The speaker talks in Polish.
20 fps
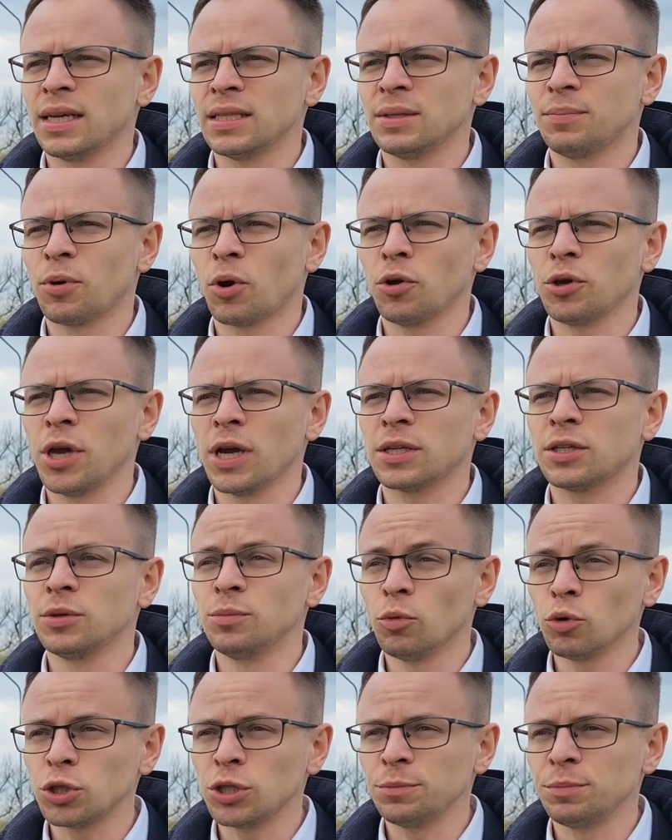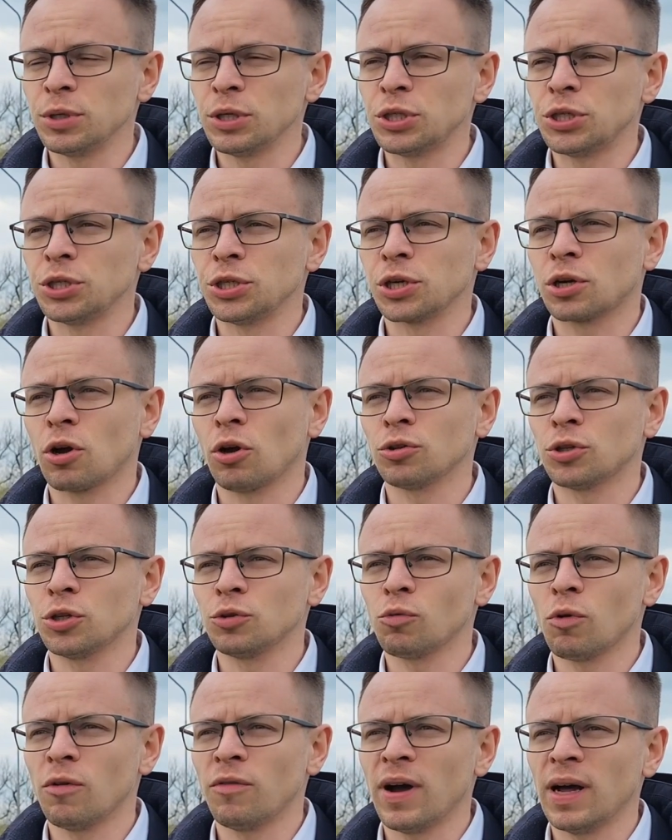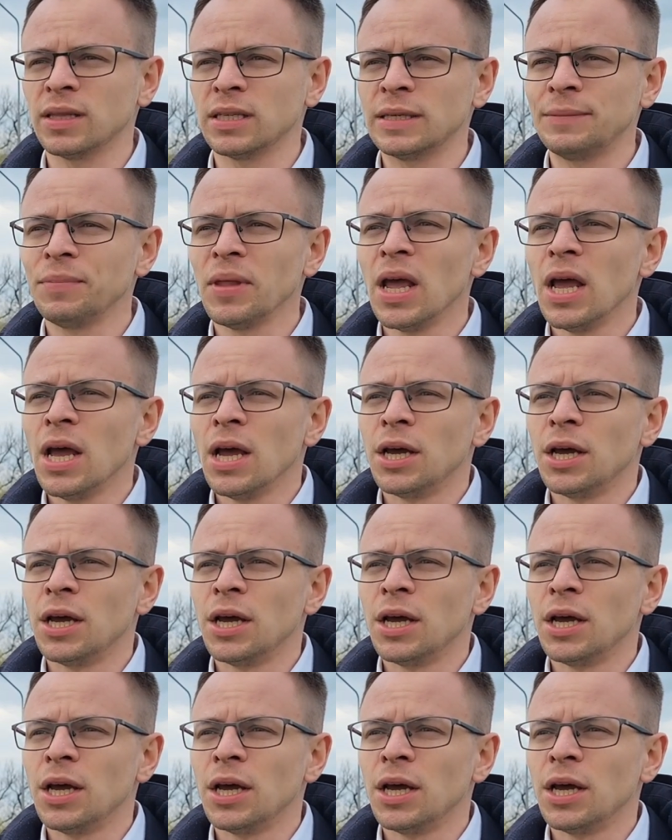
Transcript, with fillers: Ten projekt musi być e, kontynuowany